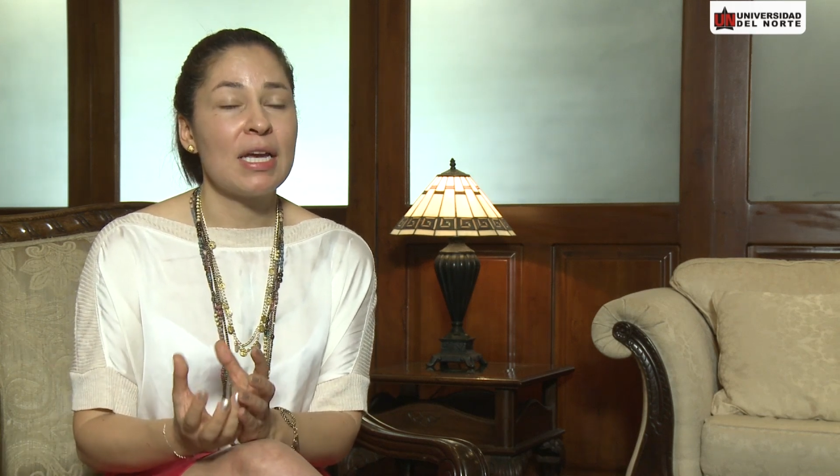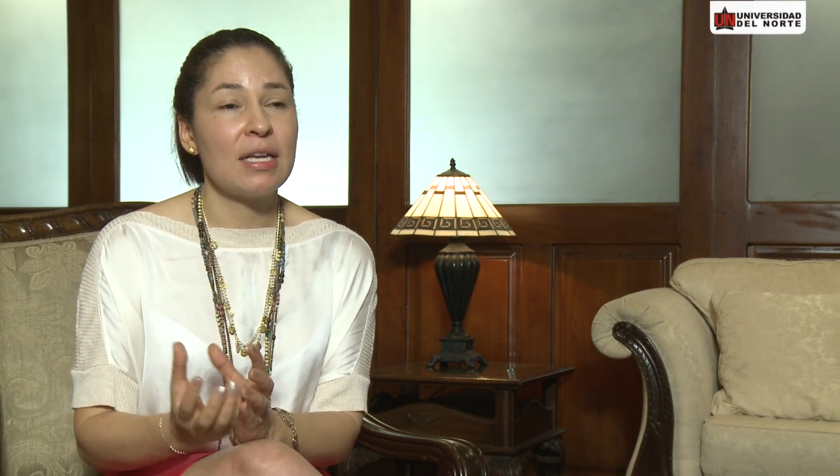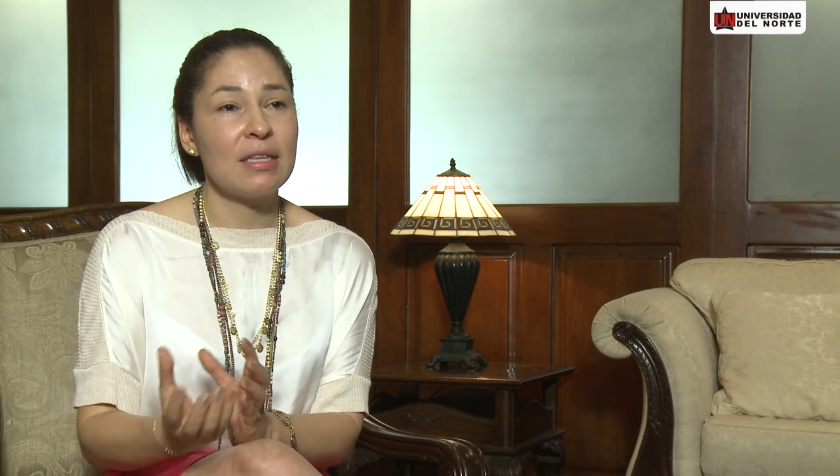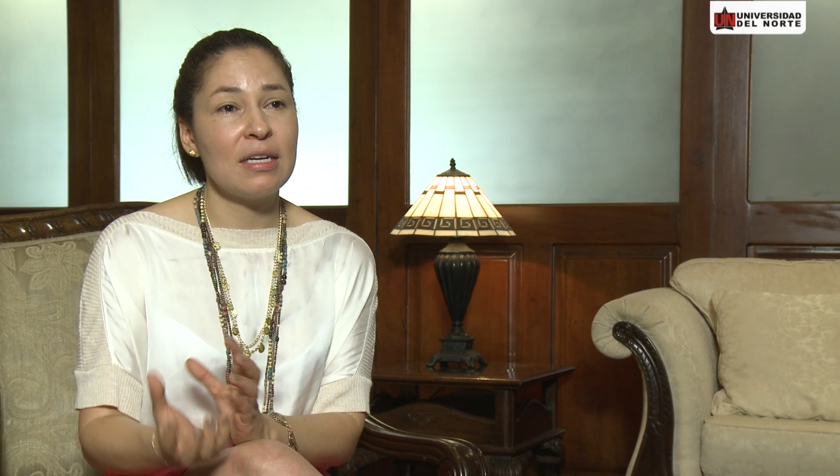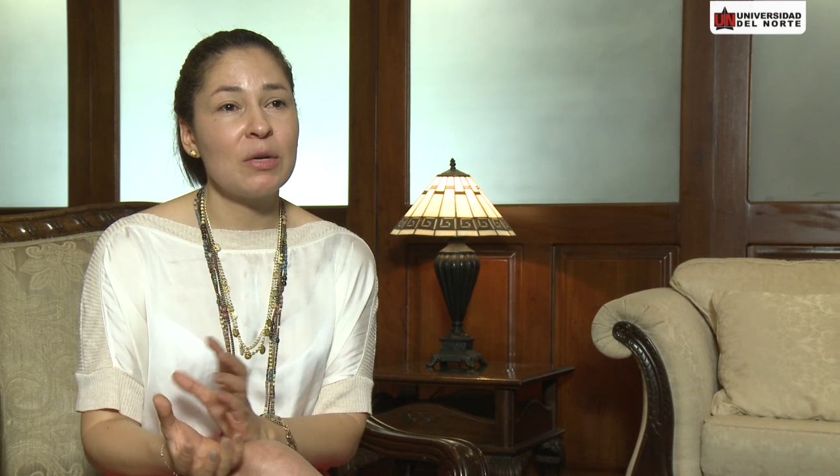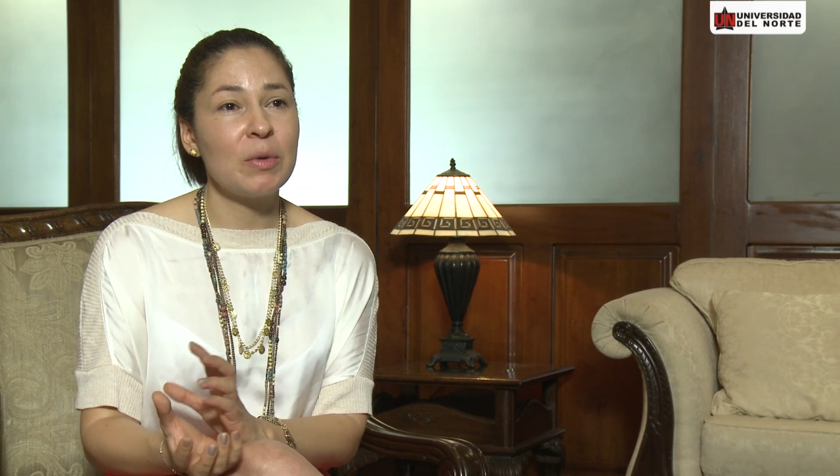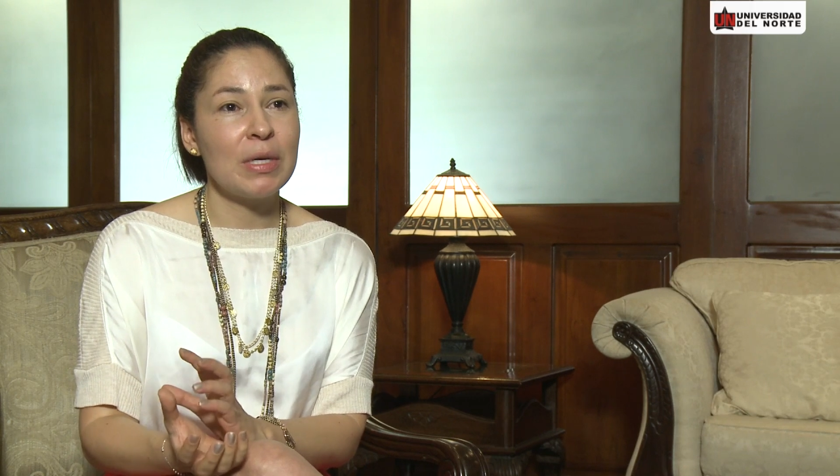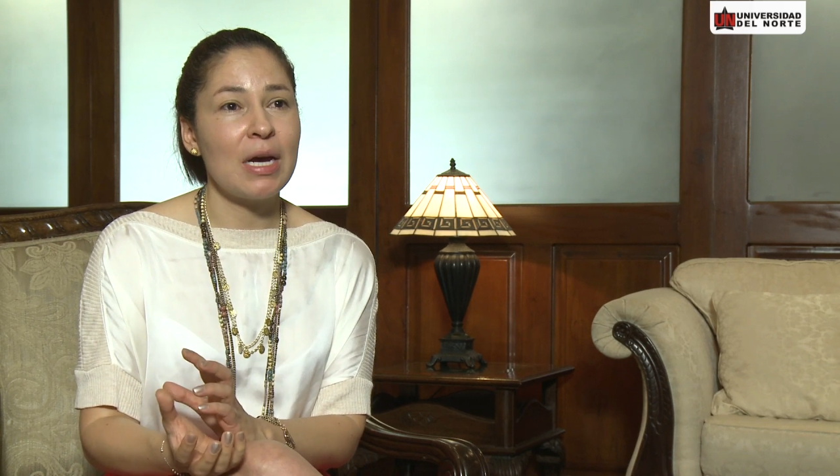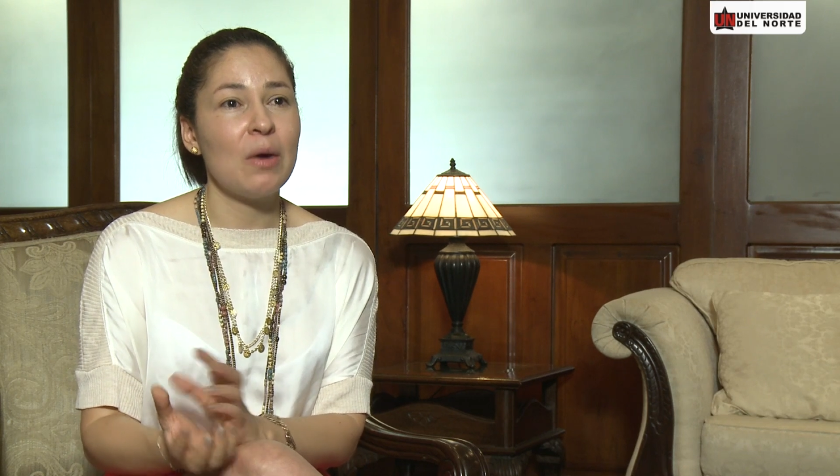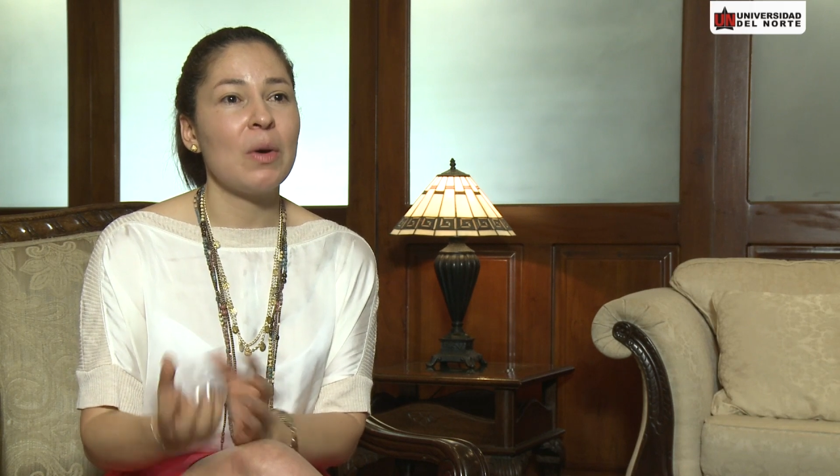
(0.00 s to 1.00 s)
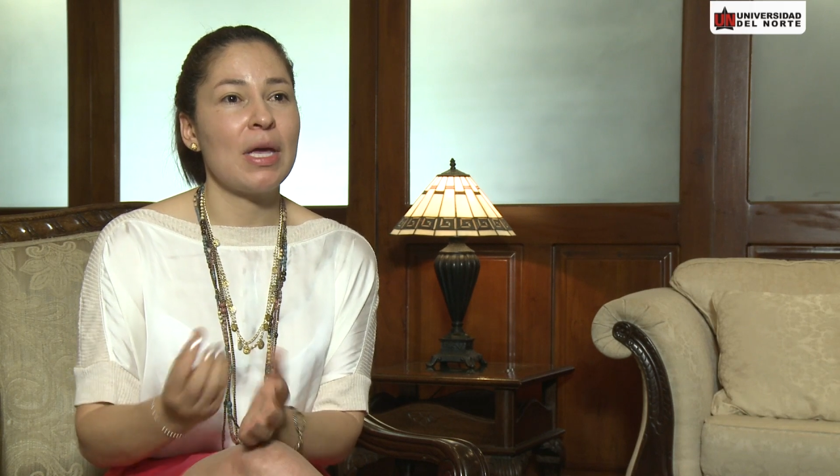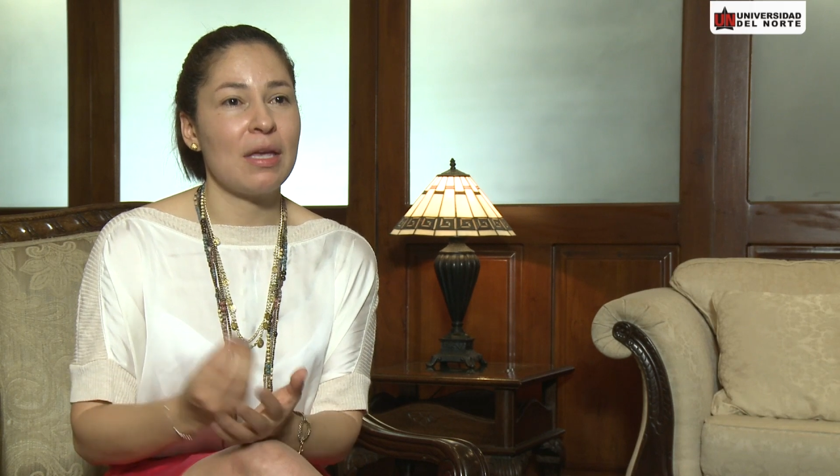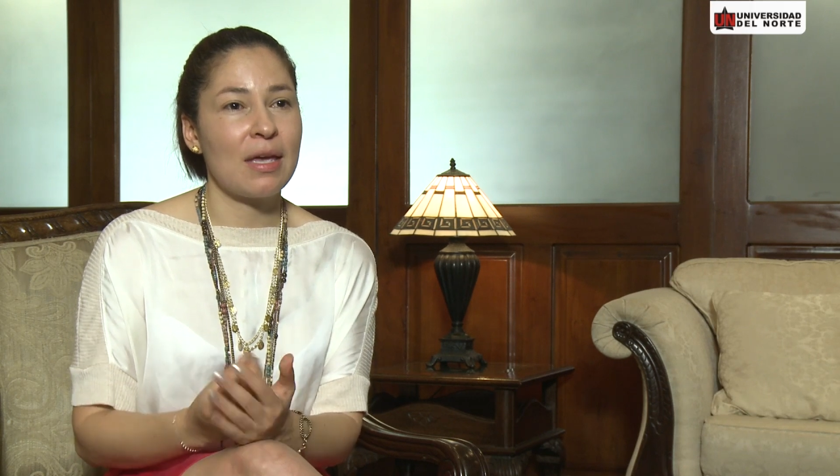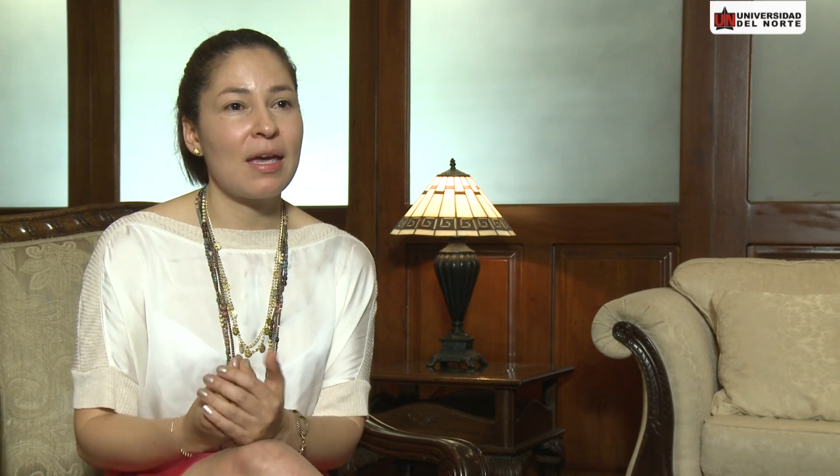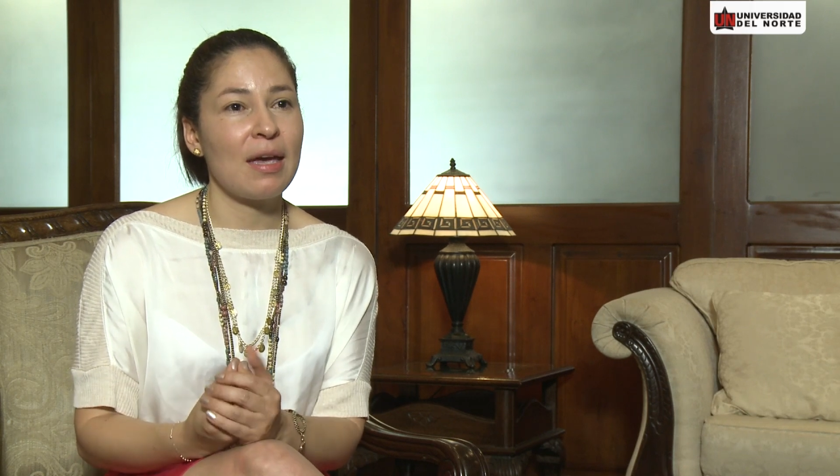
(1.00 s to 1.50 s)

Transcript: que tener cuidado en